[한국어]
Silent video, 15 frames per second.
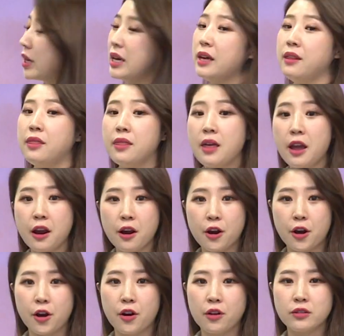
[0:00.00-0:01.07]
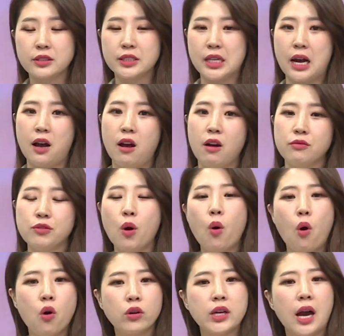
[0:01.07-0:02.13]
in there? 자, 너
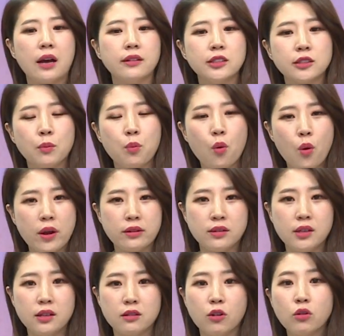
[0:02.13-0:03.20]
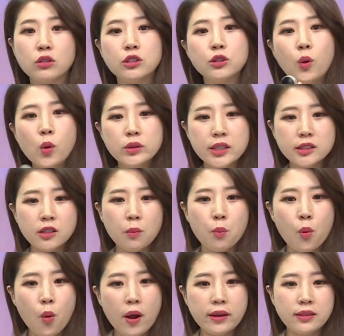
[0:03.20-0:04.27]
거기 안에서 뭐 했니? 너 그곳에서
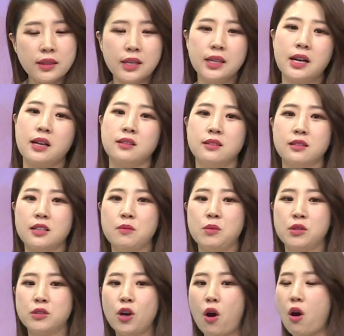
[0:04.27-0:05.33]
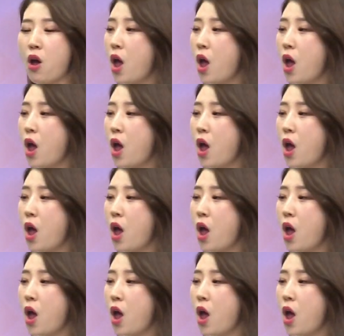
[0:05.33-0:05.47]
뭐 했니? 라는 느낌이죠.